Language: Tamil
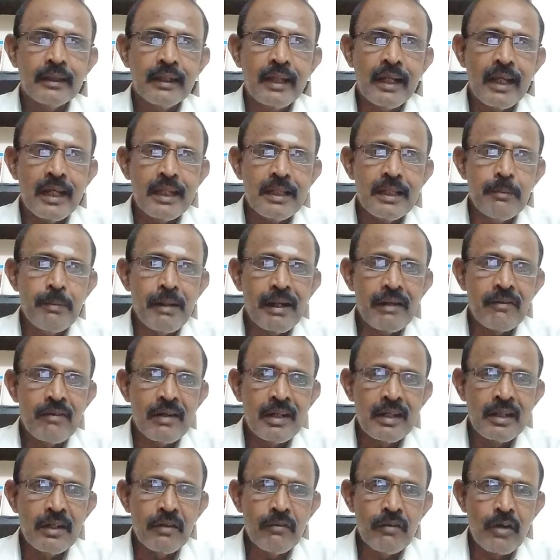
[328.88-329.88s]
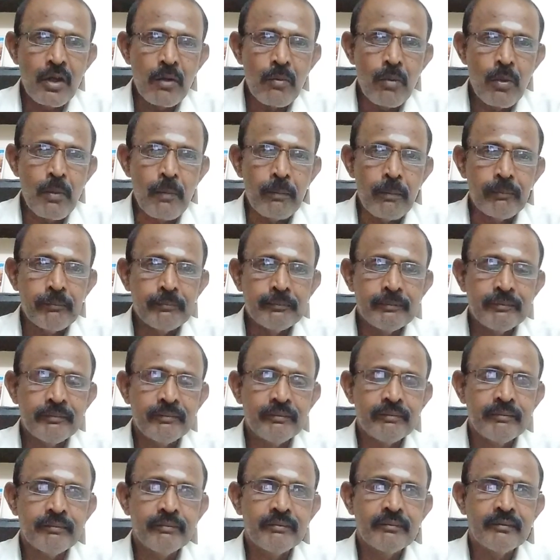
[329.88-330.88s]
கேது பகவானுக்கு வருவோம்
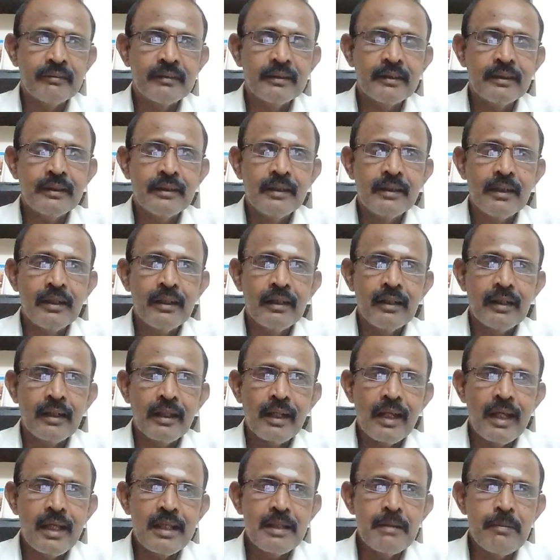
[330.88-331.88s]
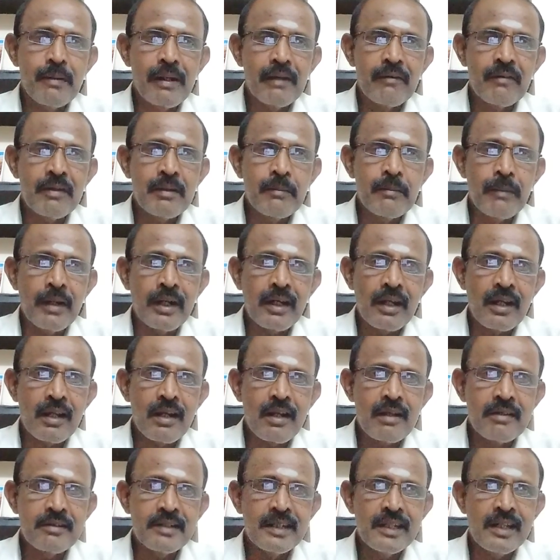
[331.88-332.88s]
கேது பகவான் மகர
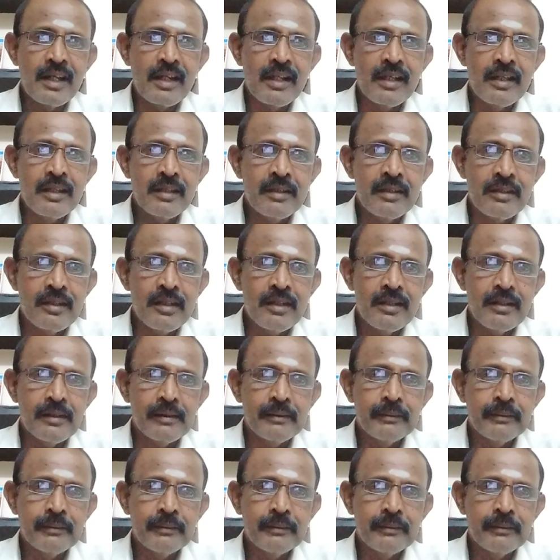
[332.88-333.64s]
ராசியிலிருந்து